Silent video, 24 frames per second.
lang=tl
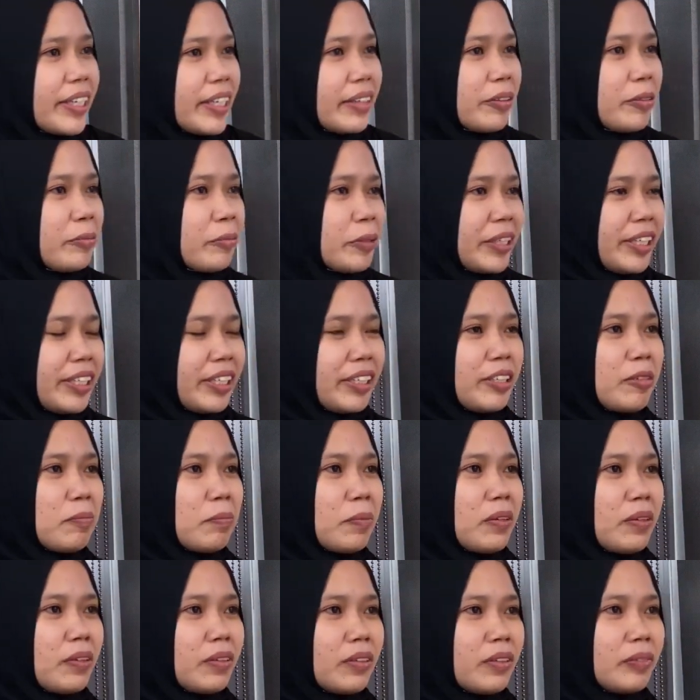Good morning din po.
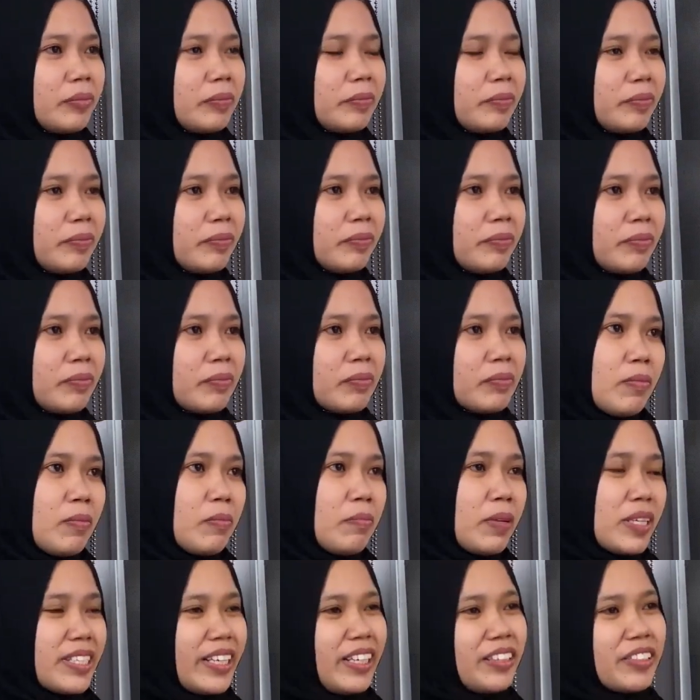
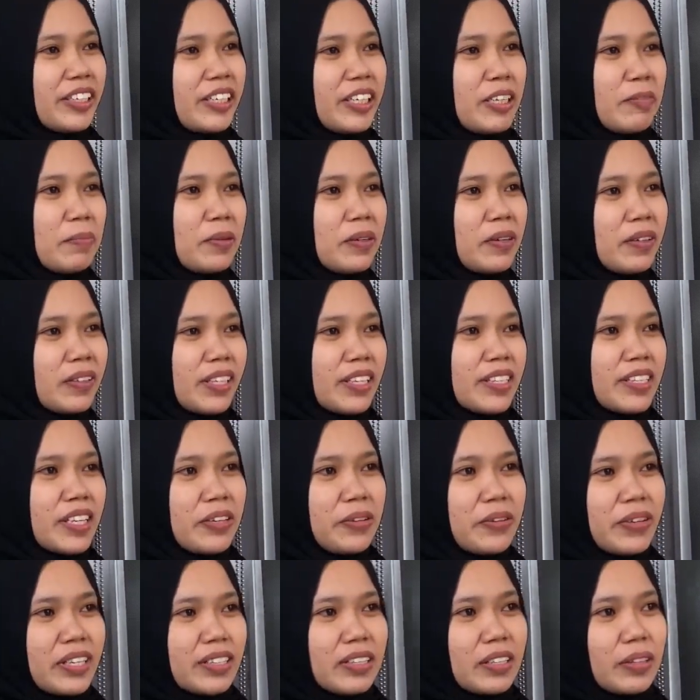Pasensya na po, nasa
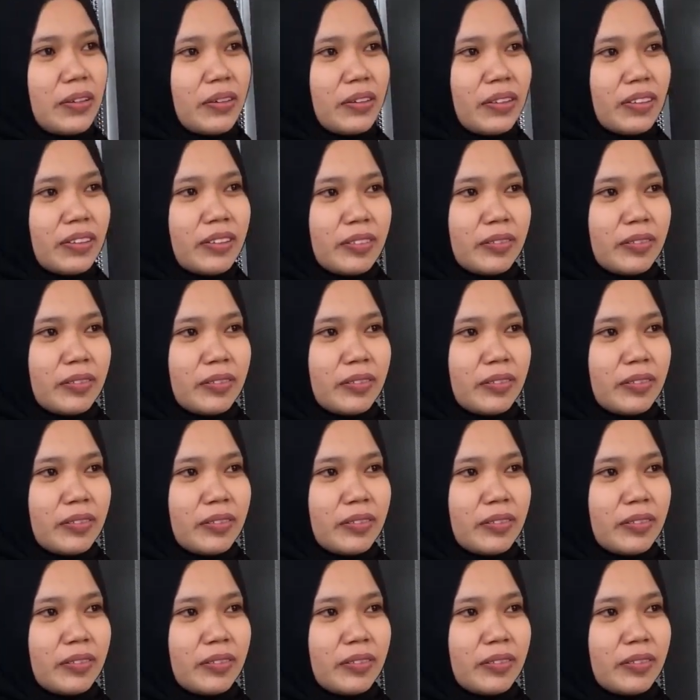US si Doc.